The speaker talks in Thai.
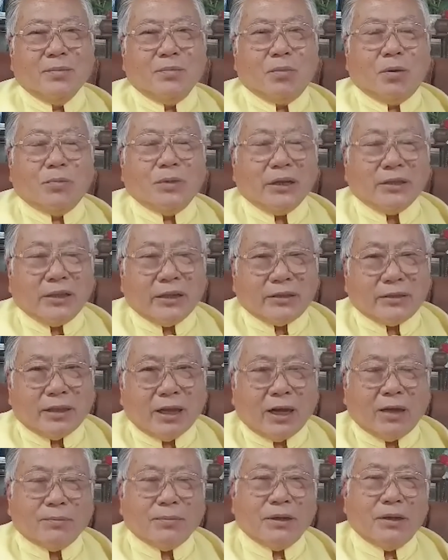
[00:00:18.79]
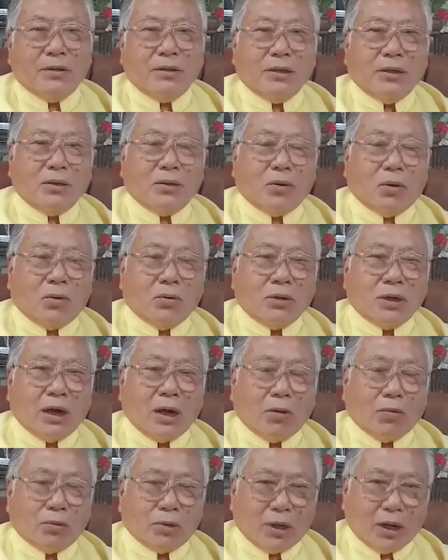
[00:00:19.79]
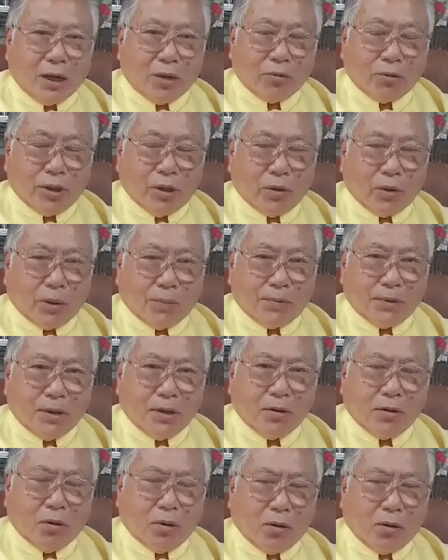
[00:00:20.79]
ผมได้ติดตามในเรื่องของข่าวคราวเกี่ยวกับเรื่อง